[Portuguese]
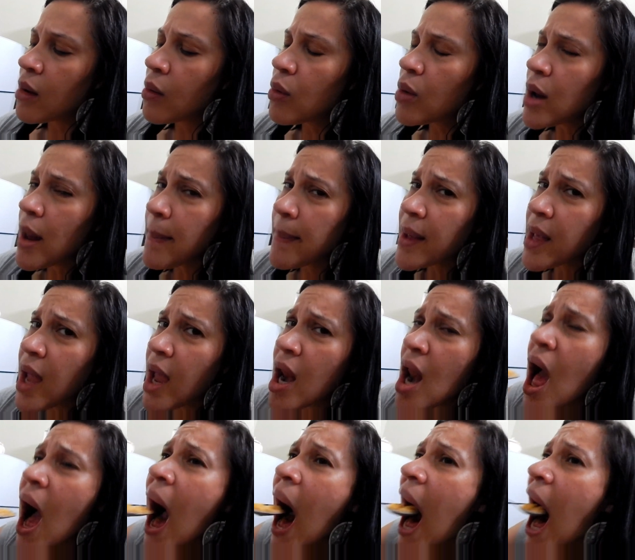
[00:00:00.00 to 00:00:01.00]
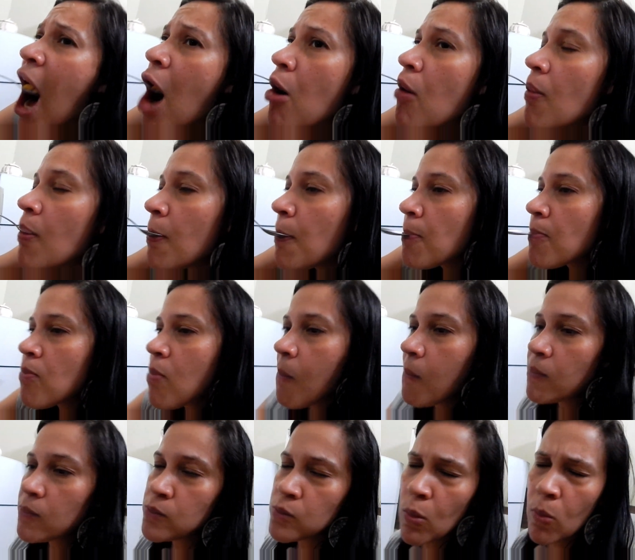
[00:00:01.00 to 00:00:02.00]
Colher é pequena.
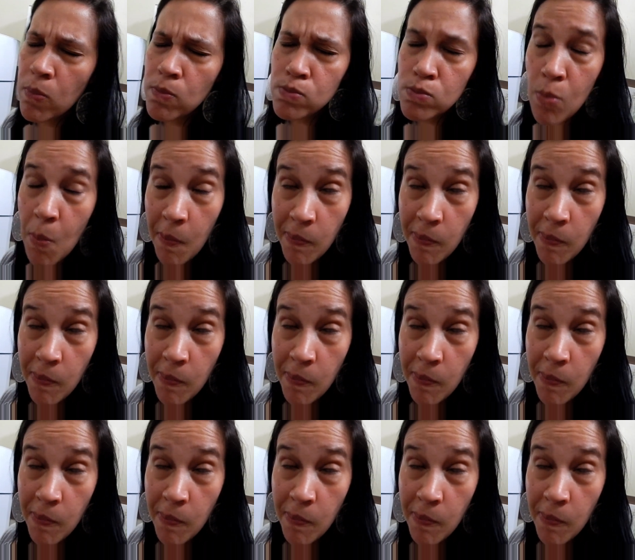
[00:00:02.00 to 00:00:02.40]
Hum!